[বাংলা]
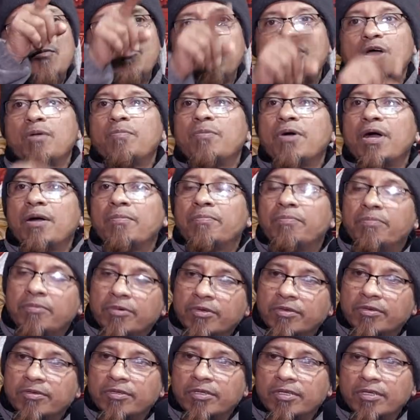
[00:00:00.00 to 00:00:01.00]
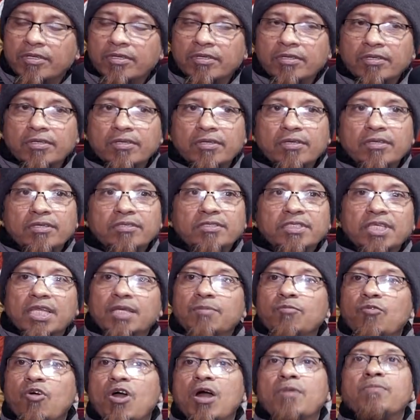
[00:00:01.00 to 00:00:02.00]
মহাপাপ
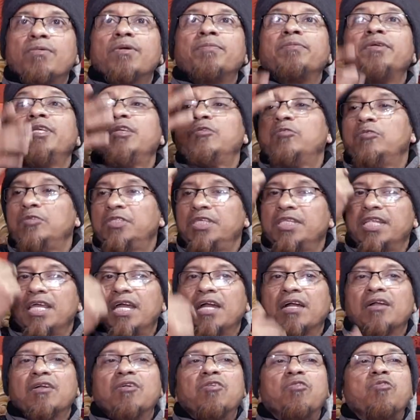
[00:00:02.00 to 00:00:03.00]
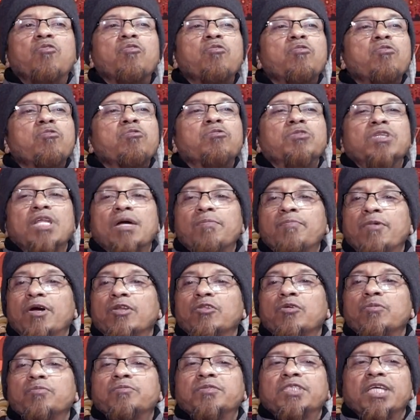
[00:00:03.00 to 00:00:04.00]
যেই মহাপাপে ইহুদিরা গোটা
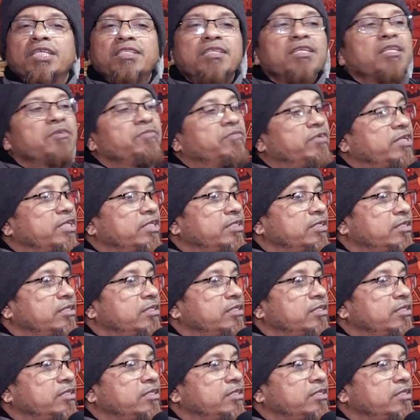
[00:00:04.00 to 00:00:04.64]
মানব জাতিরে ফেলে